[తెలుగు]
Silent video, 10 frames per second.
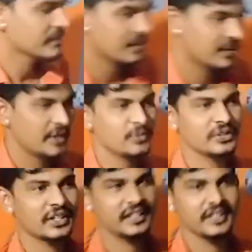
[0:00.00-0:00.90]

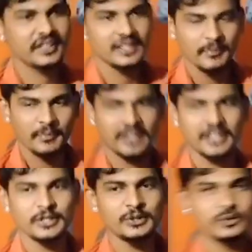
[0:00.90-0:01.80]
ఏముందండి మన
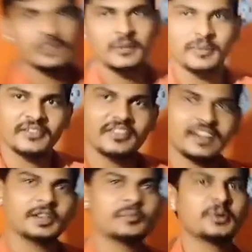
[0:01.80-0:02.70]
ఇల్లు మనం ఎలా
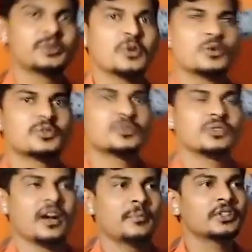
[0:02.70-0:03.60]
అయినా పెట్టుకోవచ్చు
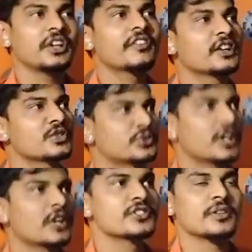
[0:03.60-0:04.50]
కాకపోతే ఎవరైనా
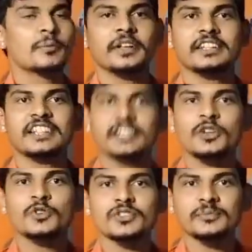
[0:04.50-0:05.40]
చుట్టాలు వచ్చినప్పుడు ఏంటంటే
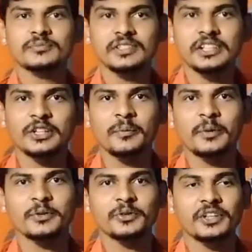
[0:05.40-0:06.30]
కొంచెం నీట్గా
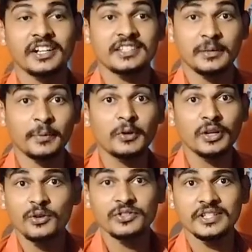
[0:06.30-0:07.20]
పెట్టుకుంటే నేను చెప్పకుండా
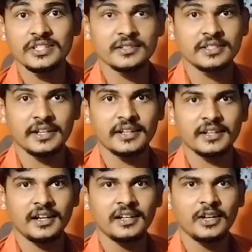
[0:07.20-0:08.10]
వచ్చేసాను సడన్గా
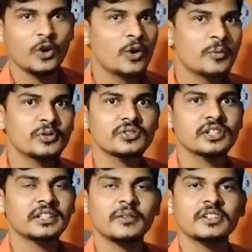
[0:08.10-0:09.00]
హోమ్ టూర్
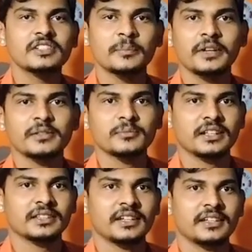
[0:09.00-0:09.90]
చేద్దామని చెప్పలేదు మా
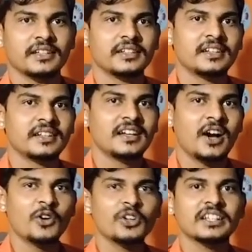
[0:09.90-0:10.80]
అత్తయ్యకి
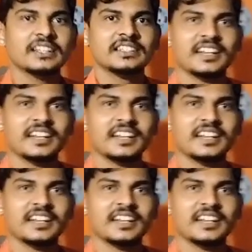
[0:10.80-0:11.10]
అవును కదా అత్తయ్య